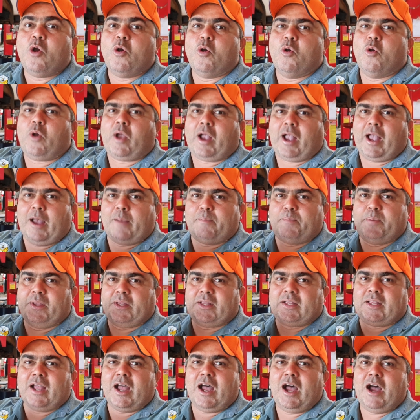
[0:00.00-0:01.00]
o
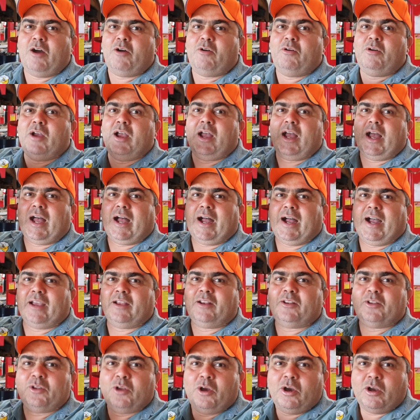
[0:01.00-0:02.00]
capitão
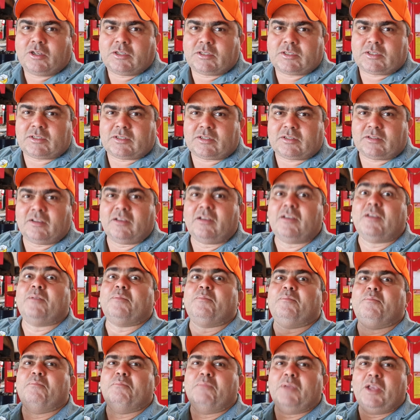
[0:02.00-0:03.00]
Hilux
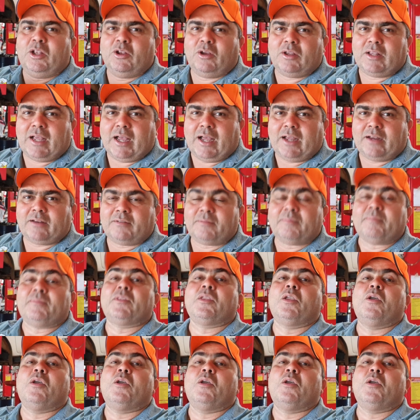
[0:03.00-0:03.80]
milionários.